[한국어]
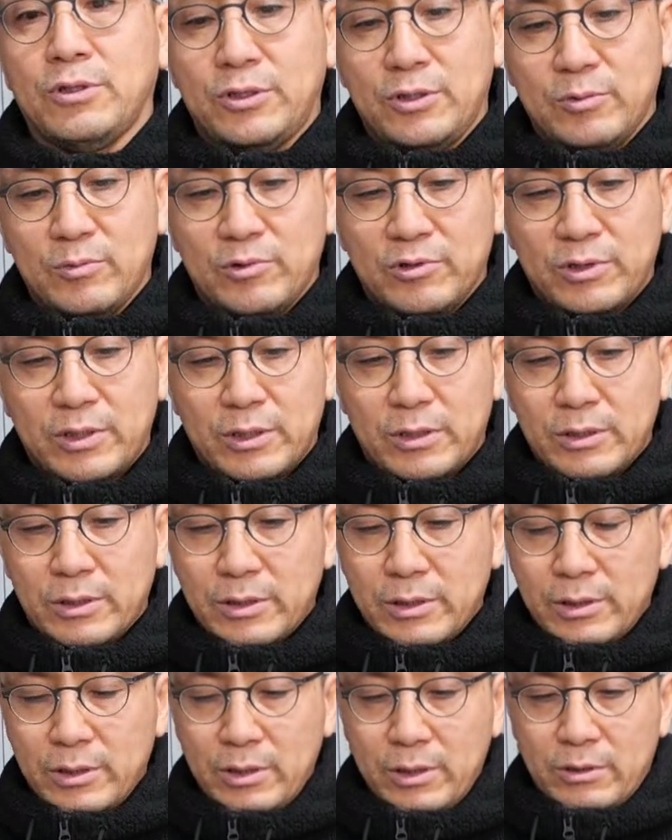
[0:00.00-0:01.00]
런칭
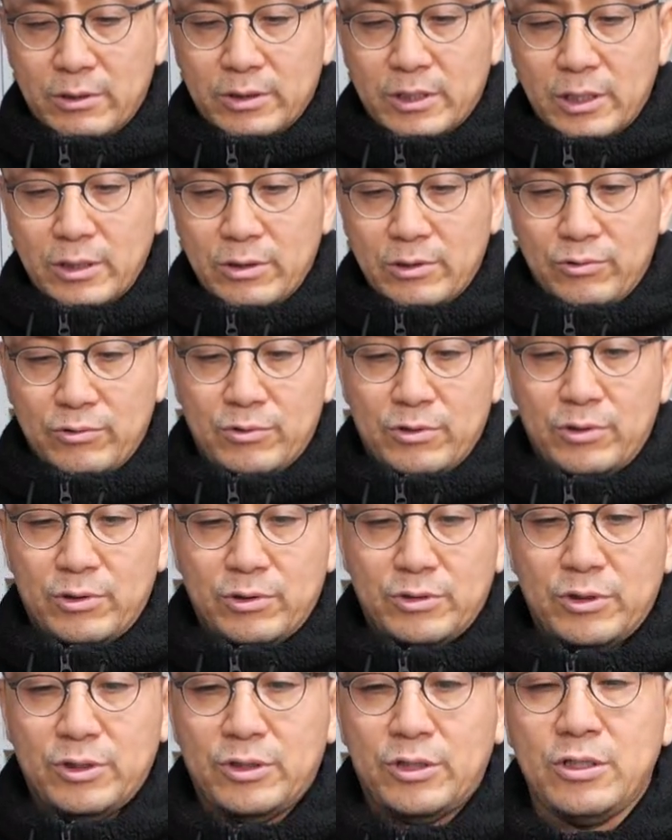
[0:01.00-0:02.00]
모델을 이걸 산 이유는
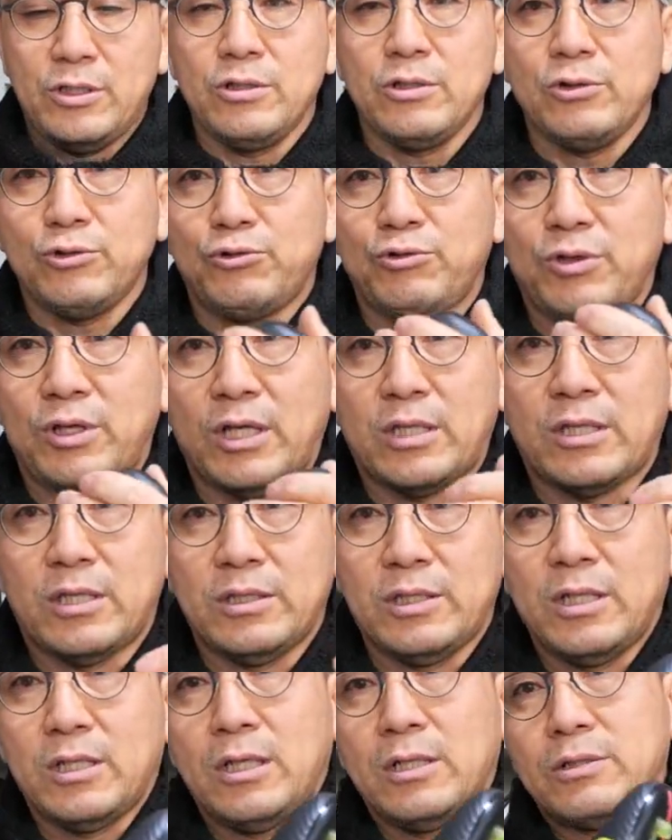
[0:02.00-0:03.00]
역시 신을 수
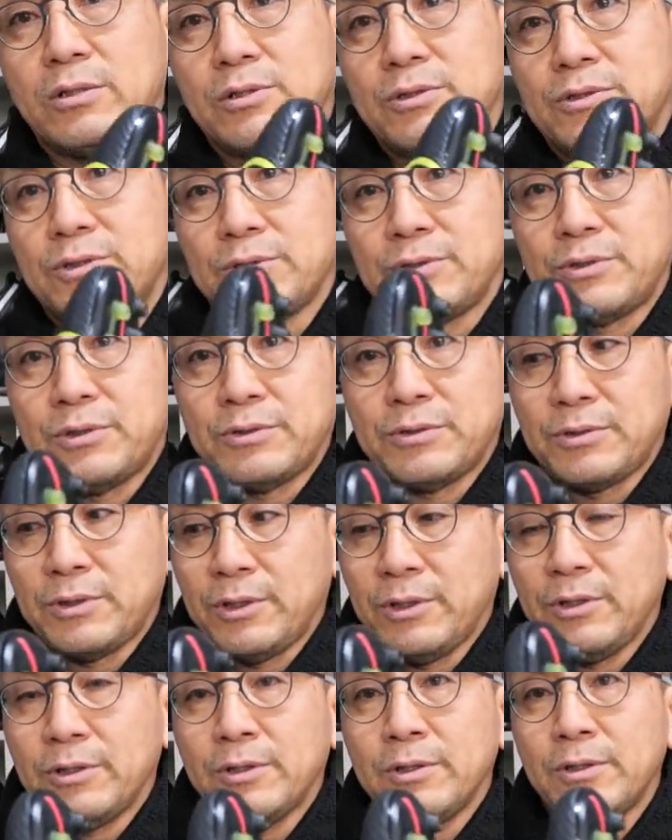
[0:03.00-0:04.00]
있겠다는 생각이
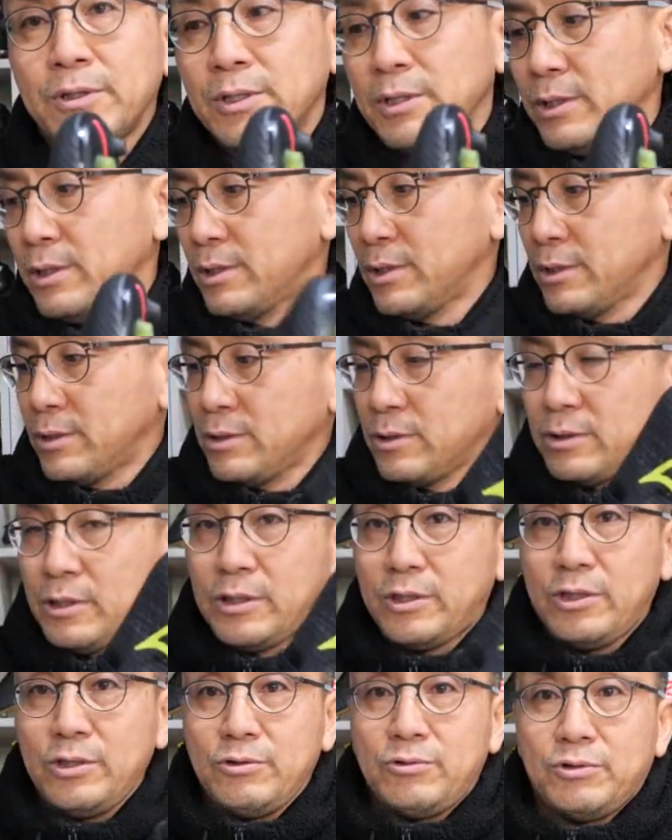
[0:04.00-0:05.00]
들었었어요.
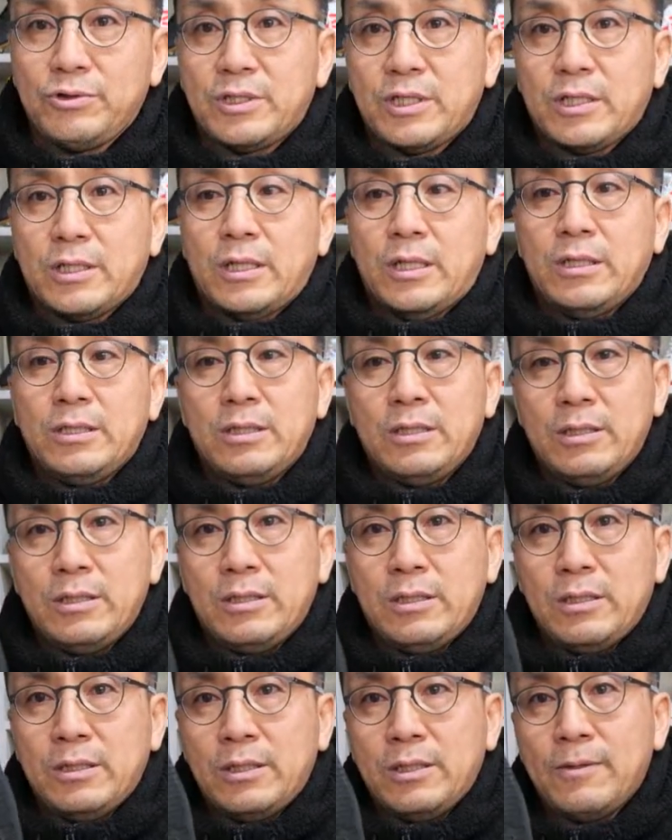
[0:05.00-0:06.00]
GT도 제가
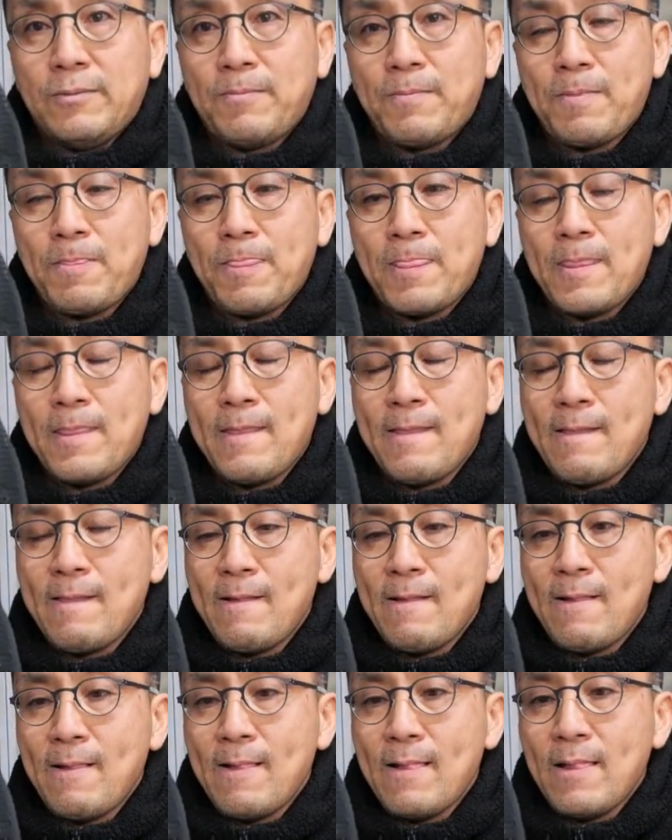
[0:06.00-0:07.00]
이
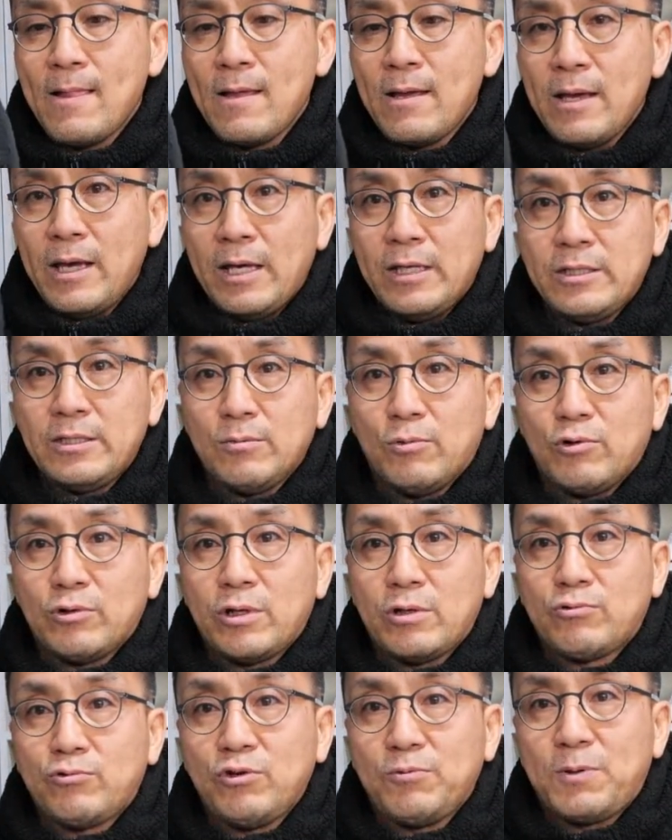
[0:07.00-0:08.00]
AG
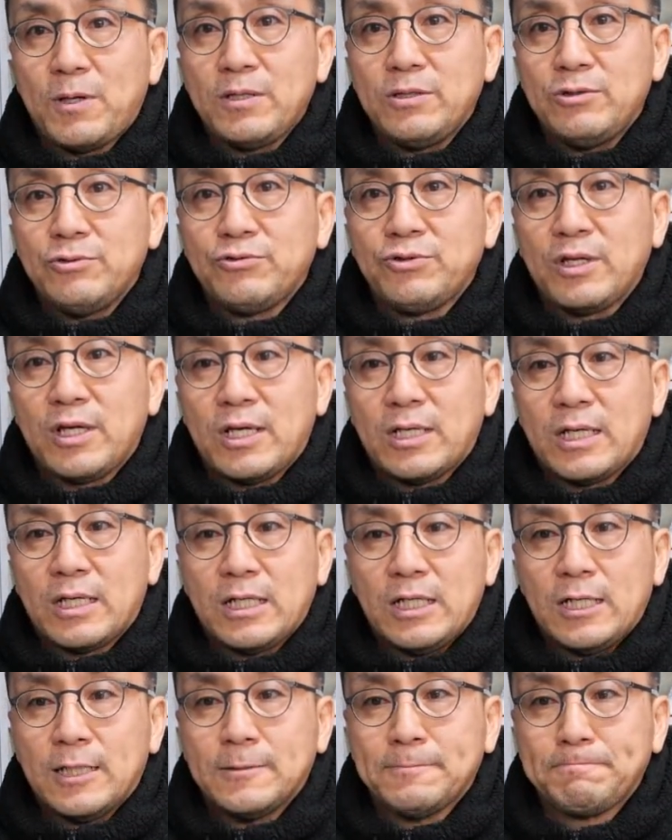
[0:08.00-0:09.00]
모델을 구입한 이유 중에
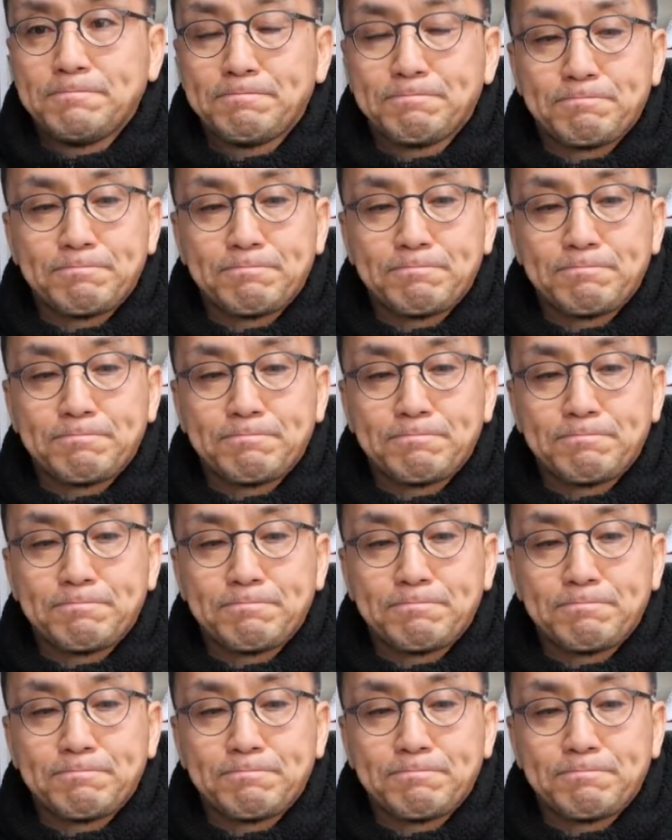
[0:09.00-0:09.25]
하나가